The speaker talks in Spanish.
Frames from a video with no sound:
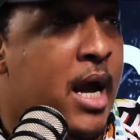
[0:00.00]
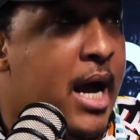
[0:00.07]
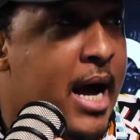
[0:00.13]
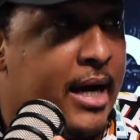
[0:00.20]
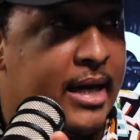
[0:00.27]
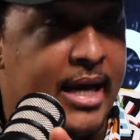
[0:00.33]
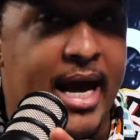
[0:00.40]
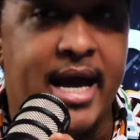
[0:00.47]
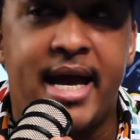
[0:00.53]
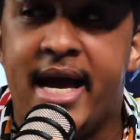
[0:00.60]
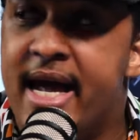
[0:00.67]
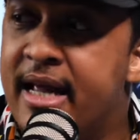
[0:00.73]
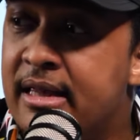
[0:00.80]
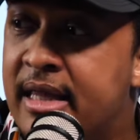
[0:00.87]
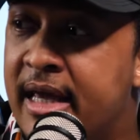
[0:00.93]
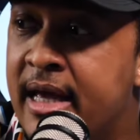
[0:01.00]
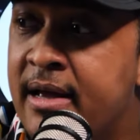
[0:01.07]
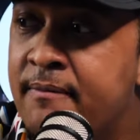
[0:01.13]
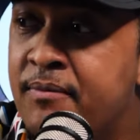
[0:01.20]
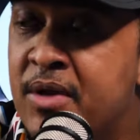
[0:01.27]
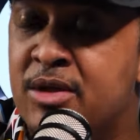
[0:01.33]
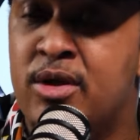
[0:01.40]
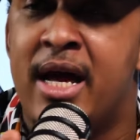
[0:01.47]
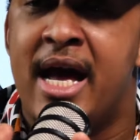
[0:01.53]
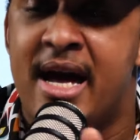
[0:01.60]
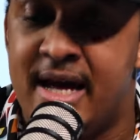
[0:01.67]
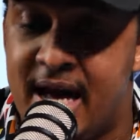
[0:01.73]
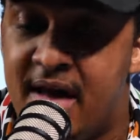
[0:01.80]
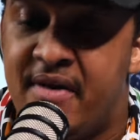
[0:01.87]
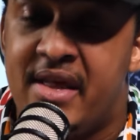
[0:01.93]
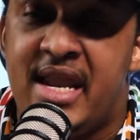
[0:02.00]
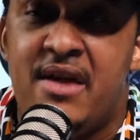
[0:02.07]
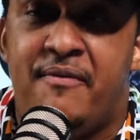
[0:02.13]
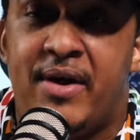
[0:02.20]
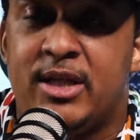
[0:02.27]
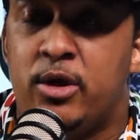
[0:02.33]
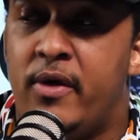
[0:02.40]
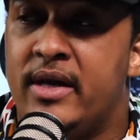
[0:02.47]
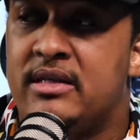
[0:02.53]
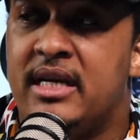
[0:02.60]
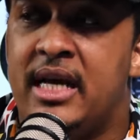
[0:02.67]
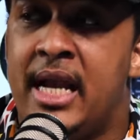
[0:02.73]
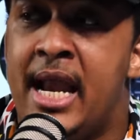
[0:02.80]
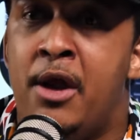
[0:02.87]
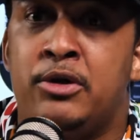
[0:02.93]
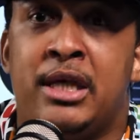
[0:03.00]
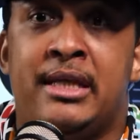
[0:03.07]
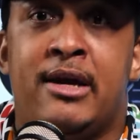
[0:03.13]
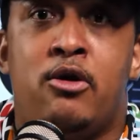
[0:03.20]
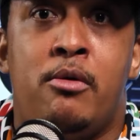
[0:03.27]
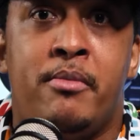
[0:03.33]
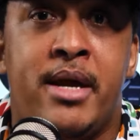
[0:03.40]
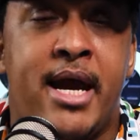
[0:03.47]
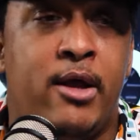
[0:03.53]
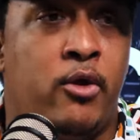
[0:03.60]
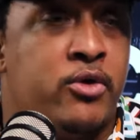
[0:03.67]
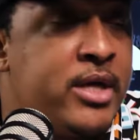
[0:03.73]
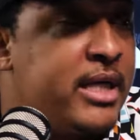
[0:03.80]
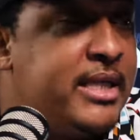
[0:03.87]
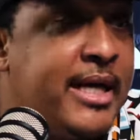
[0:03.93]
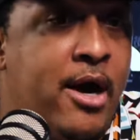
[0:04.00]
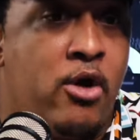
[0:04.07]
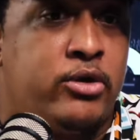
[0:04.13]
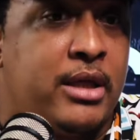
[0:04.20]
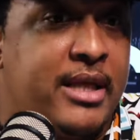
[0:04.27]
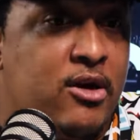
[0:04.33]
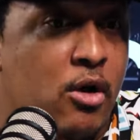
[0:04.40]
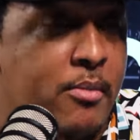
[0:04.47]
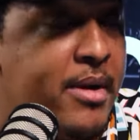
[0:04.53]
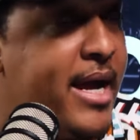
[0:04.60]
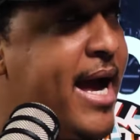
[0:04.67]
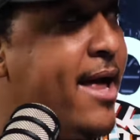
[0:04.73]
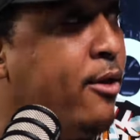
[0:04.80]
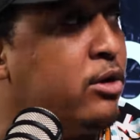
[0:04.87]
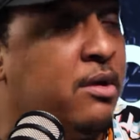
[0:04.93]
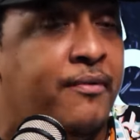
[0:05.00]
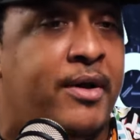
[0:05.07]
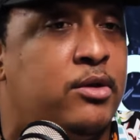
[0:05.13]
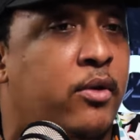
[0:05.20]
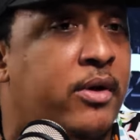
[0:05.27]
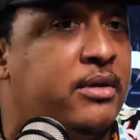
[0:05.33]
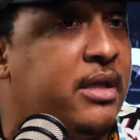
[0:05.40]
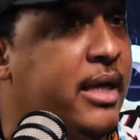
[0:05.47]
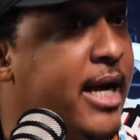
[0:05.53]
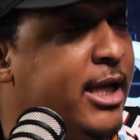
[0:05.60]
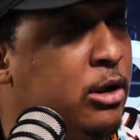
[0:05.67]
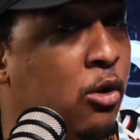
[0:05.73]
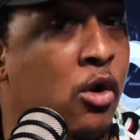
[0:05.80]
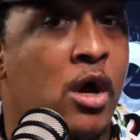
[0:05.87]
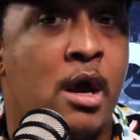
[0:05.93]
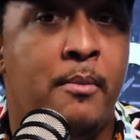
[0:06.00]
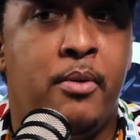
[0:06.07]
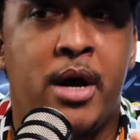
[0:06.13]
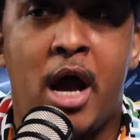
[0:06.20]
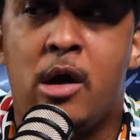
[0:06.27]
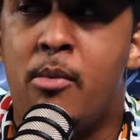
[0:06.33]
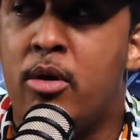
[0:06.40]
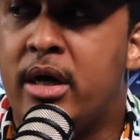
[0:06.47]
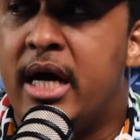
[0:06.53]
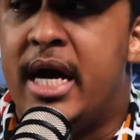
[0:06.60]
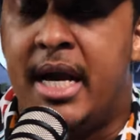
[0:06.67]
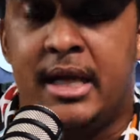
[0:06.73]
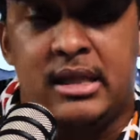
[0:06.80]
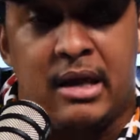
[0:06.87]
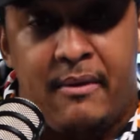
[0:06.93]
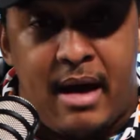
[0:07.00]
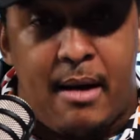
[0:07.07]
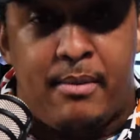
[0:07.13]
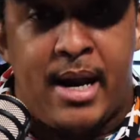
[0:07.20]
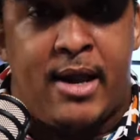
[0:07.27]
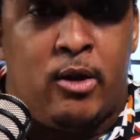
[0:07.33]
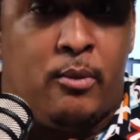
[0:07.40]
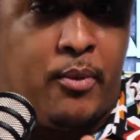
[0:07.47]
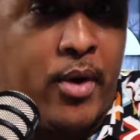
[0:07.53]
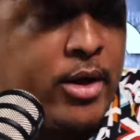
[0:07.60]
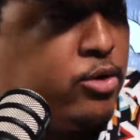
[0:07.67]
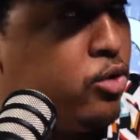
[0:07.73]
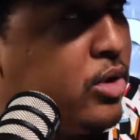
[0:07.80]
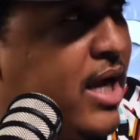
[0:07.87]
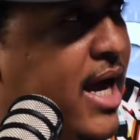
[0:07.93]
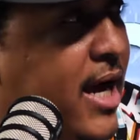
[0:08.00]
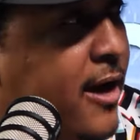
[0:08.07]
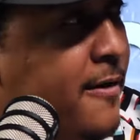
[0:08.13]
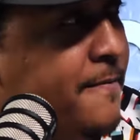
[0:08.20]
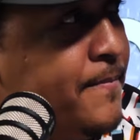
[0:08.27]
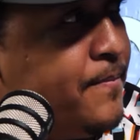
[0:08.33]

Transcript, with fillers: Aquí hay gente. A, a Denis faltó decirle, no te tengo miedo. Jessica, no te tengo miedo. Te faltó decir esto. Porque como quiera, te ve hablando por asustar.